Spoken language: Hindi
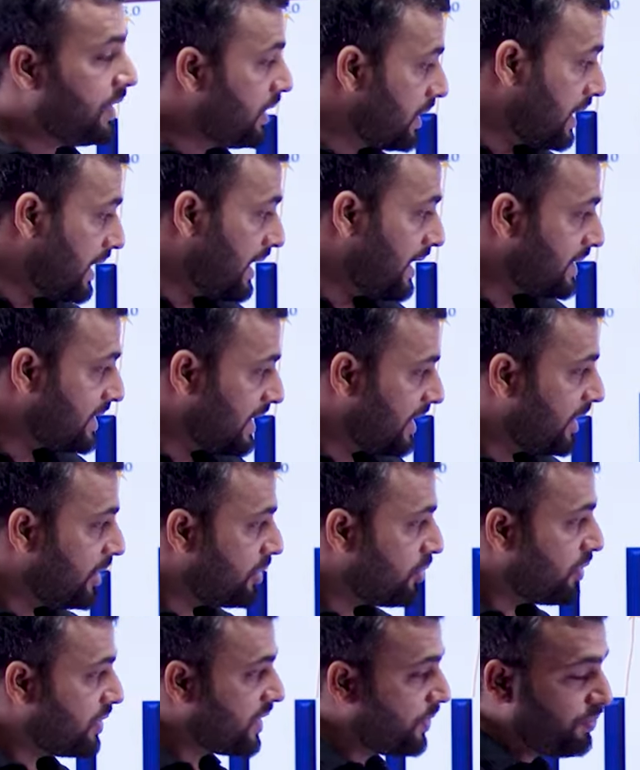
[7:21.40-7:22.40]
कहाँ चले गए
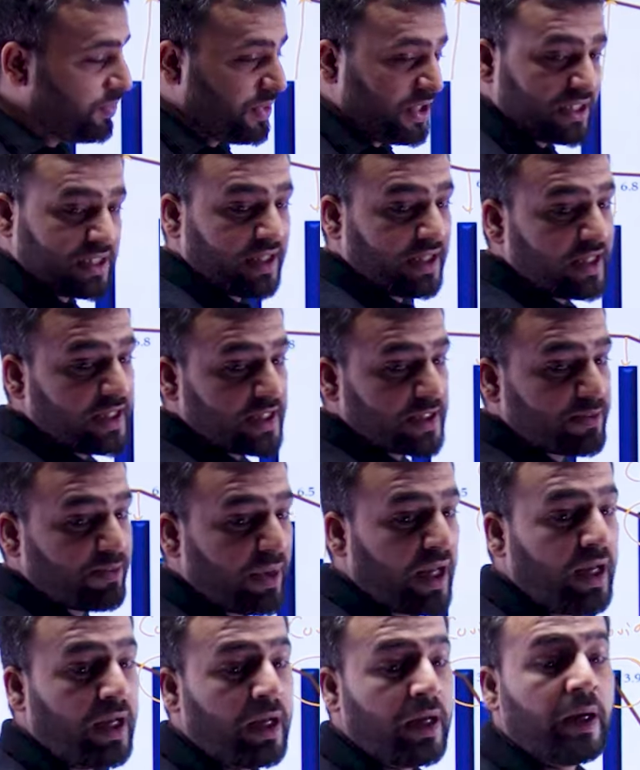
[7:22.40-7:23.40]
2020-21
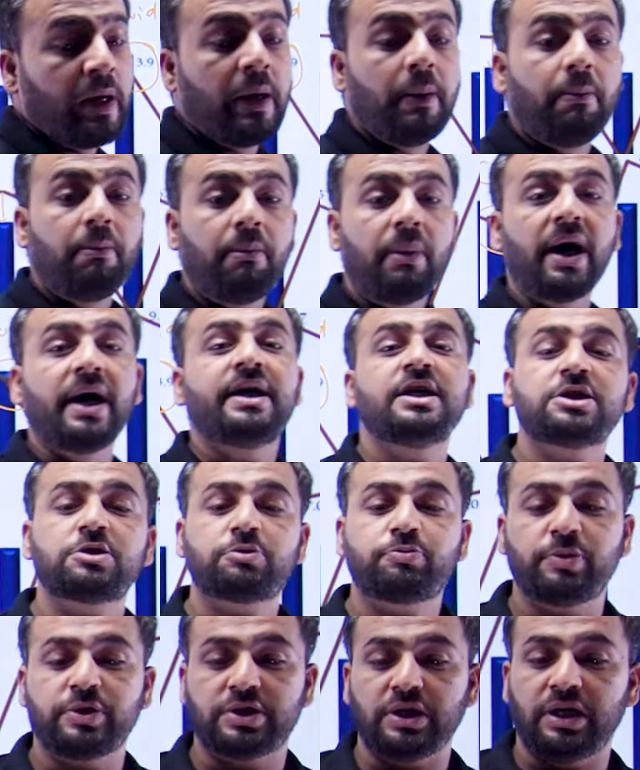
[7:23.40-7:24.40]
में माइनस
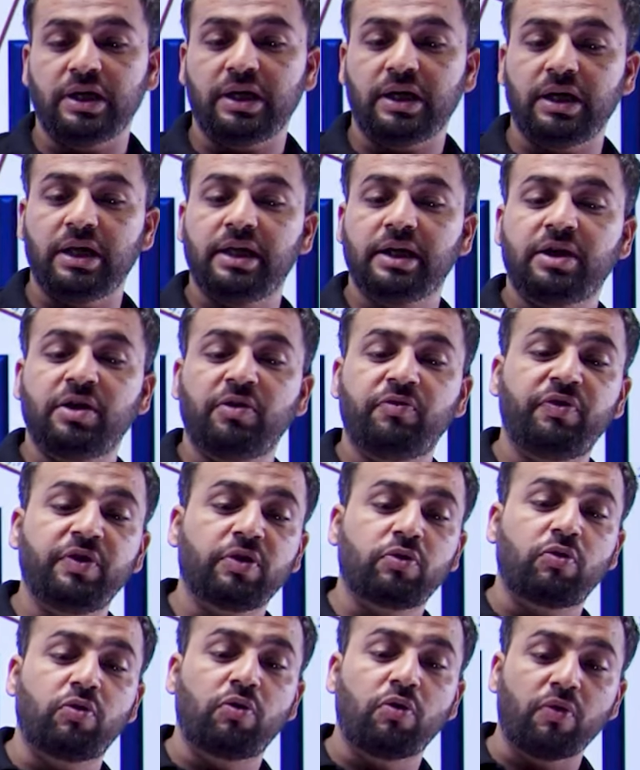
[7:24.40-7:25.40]
पे चले गए लेकिन फिर
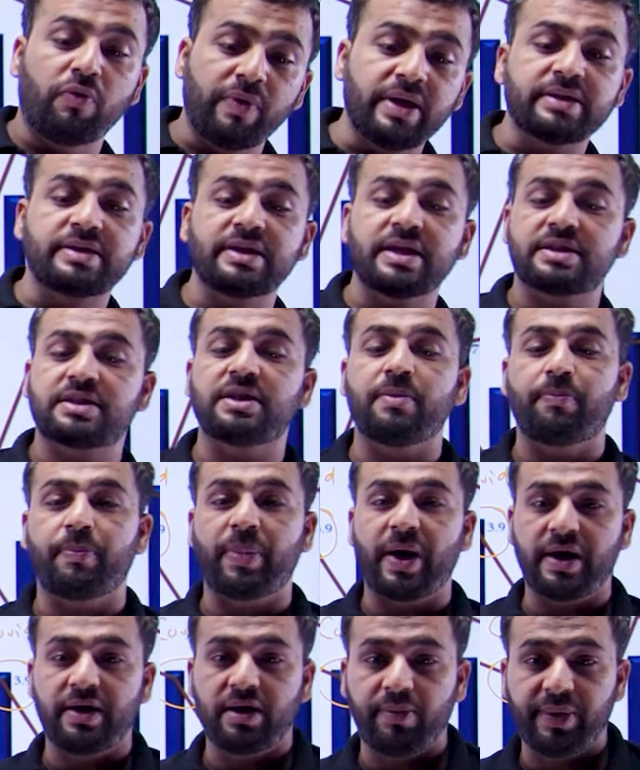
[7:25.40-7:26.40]
कोविड जैसे
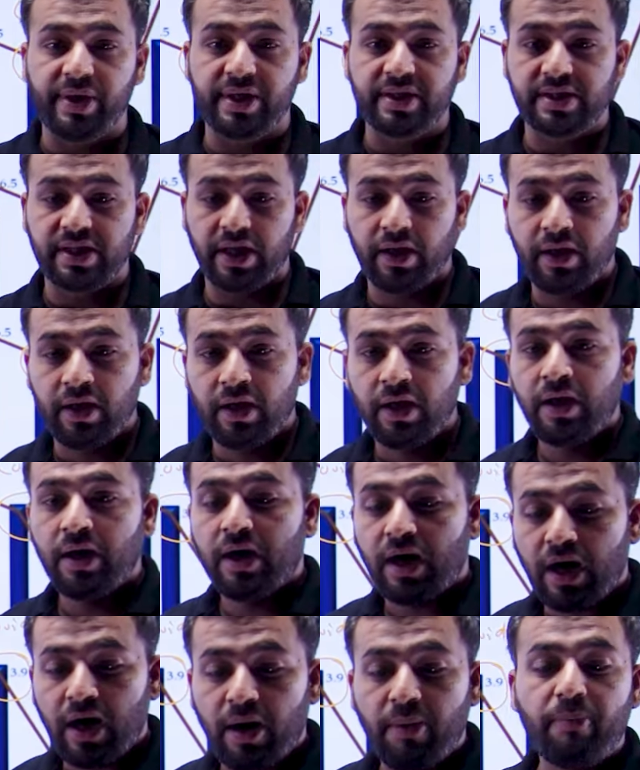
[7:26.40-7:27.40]
पैंडमिक से
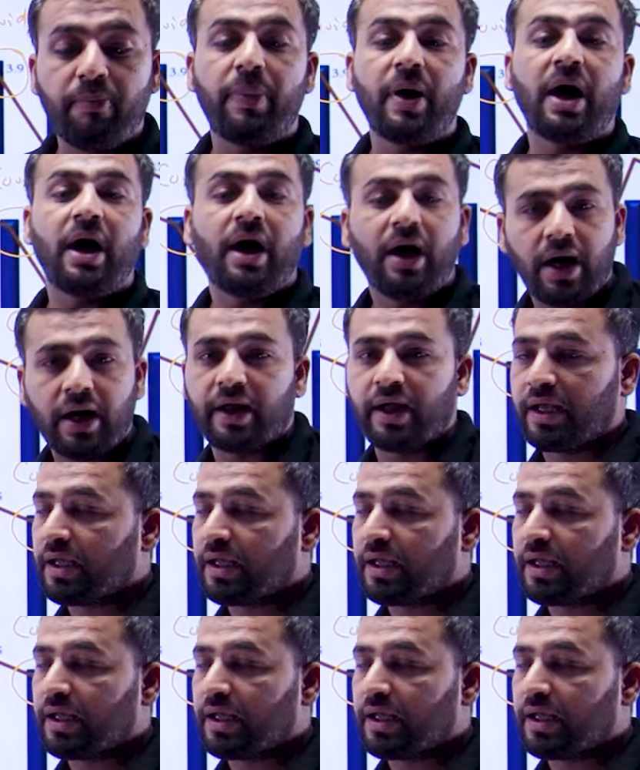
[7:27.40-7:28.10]
हम बाहर आए